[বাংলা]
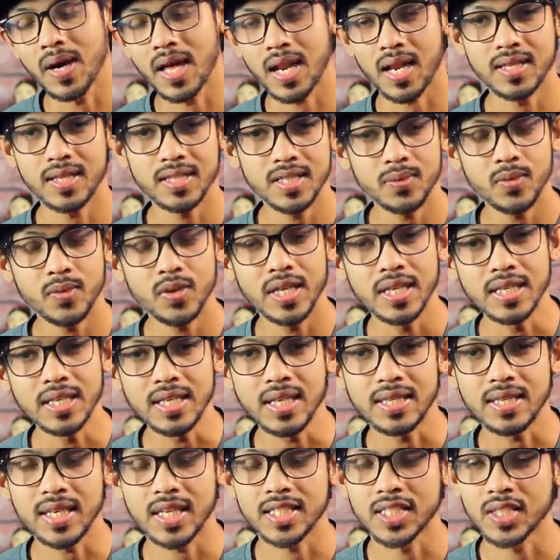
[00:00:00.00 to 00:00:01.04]
বাংলাদেশ এবং
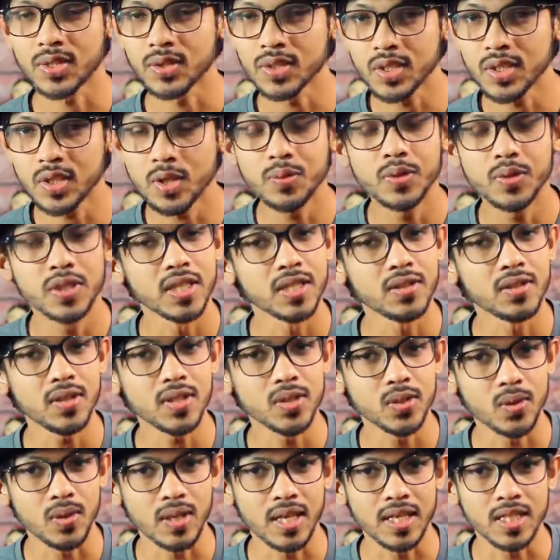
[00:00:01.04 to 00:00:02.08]
ইন্ডিয়াতে আশা করছি খুব শীঘ্রই
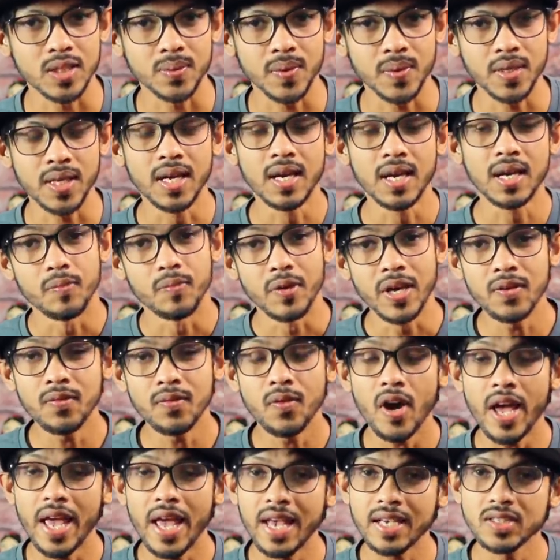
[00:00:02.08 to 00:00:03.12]
চলে আসবে ভিভো
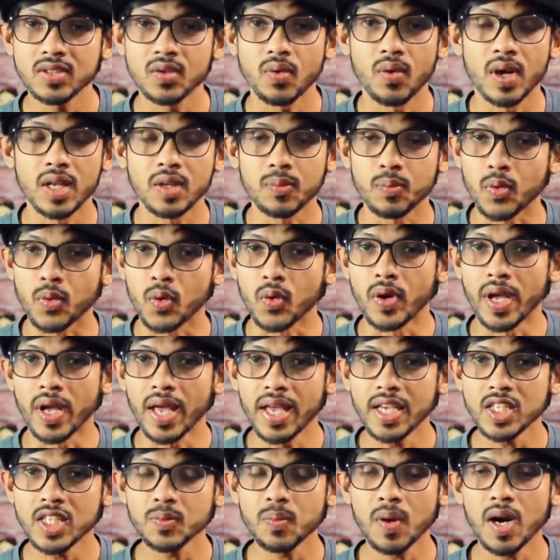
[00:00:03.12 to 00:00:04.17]
এস ওয়ান প্রো
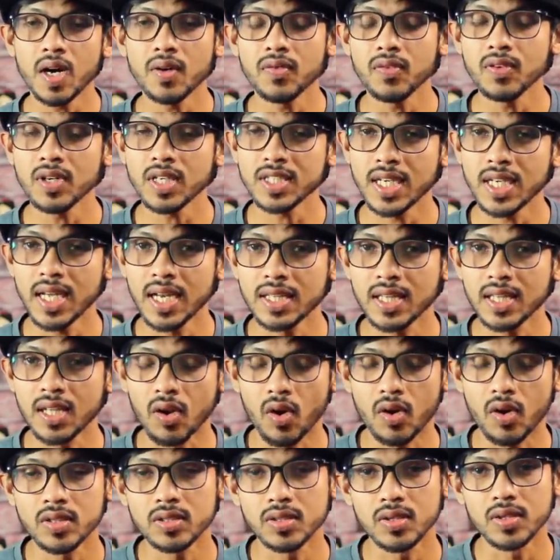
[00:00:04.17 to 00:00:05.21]
এই স্মার্টফোনটা চায়নাতে
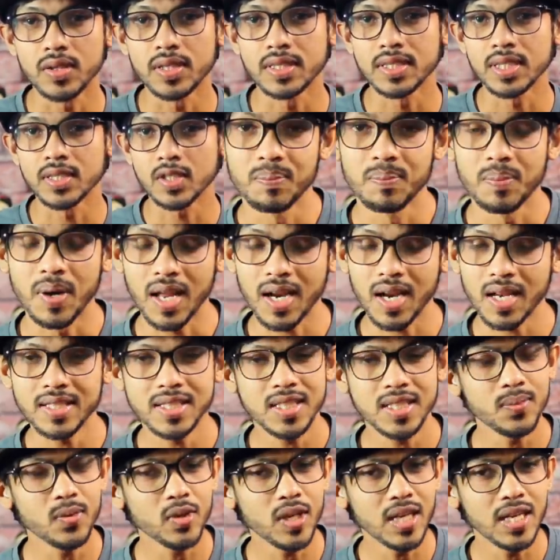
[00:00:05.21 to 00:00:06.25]
লঞ্চ হয়েছে বাংলাদেশ
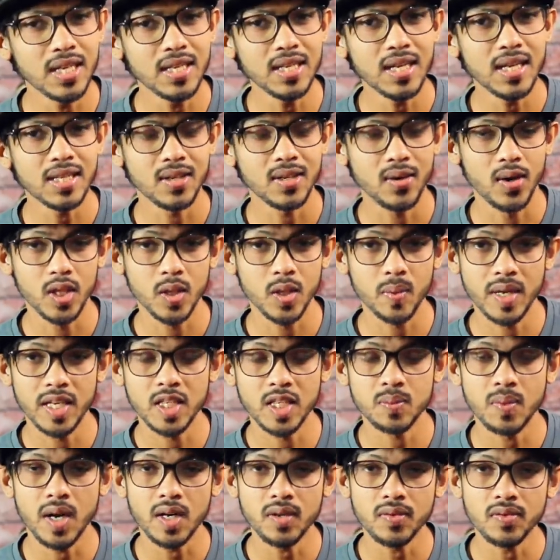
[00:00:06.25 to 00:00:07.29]
এবং ইন্ডিয়াতে হয়তো বা এই
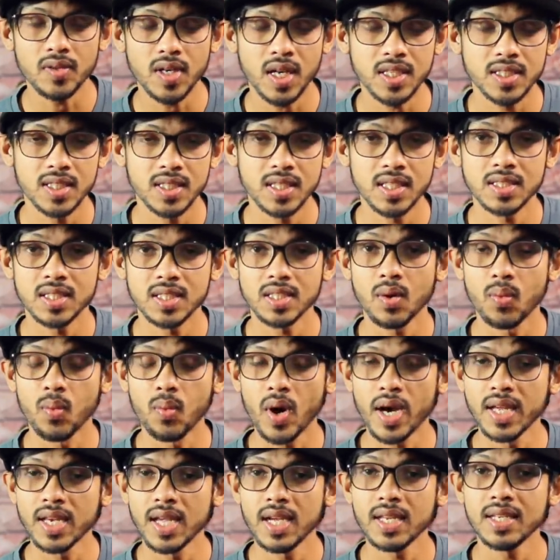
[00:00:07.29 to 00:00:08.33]
স্মার্টফোনটা আসতে যাচ্ছে
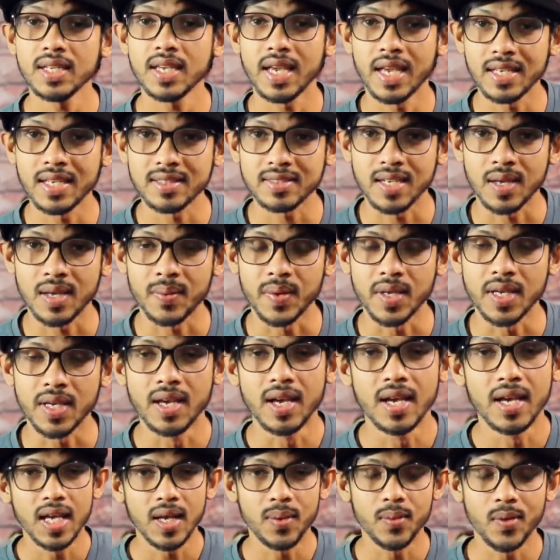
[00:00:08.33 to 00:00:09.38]
ওয়াই নাইন এস নামে
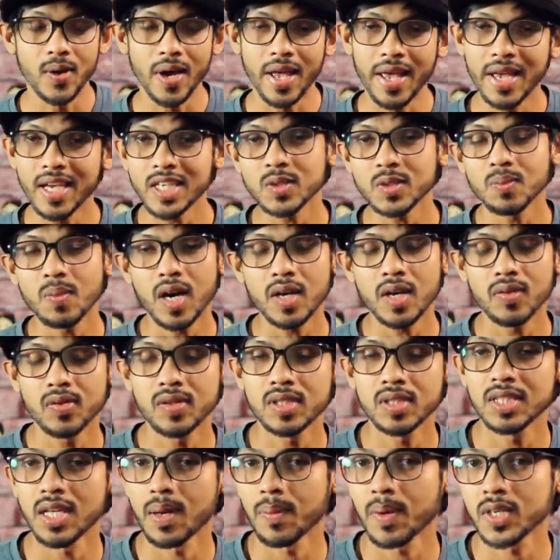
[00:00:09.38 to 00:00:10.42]
এবং এই
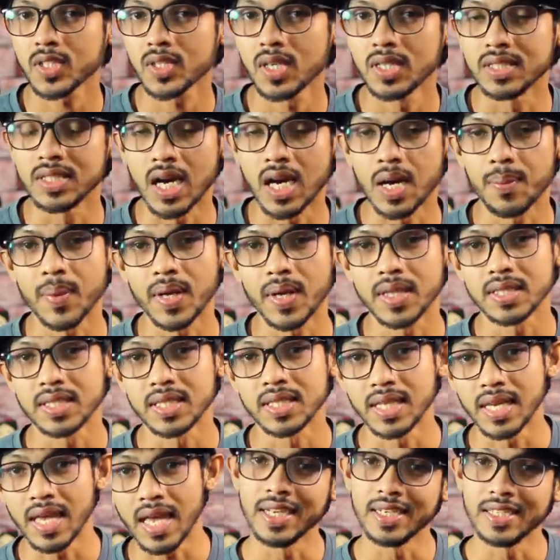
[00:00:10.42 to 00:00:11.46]
স্মার্টফোনটিতে আমরা আসলে যা
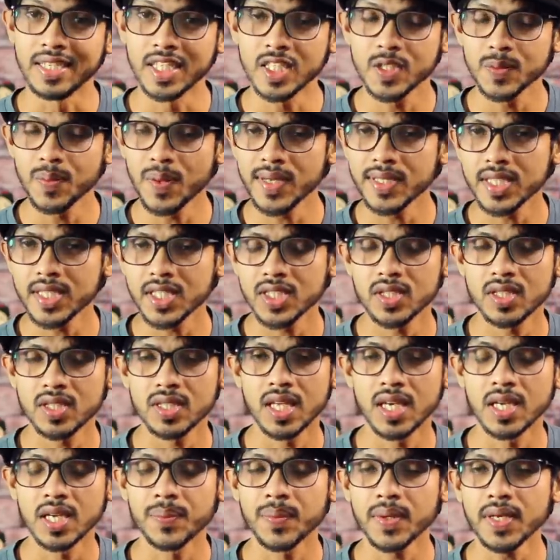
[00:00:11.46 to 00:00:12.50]
পাচ্ছি এর ডিসপ্লে সেকশনে
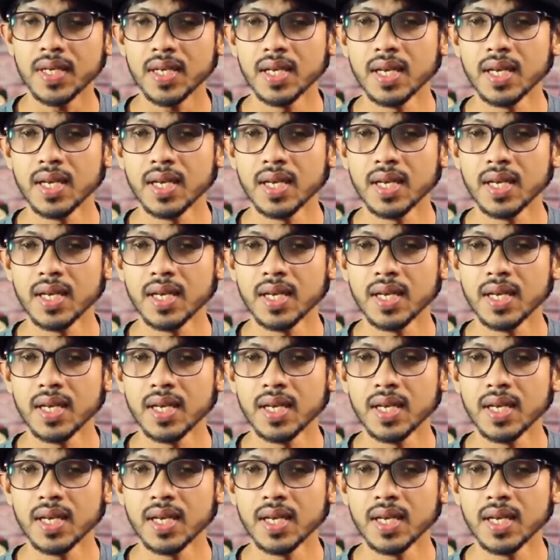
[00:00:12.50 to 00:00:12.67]
থাকবে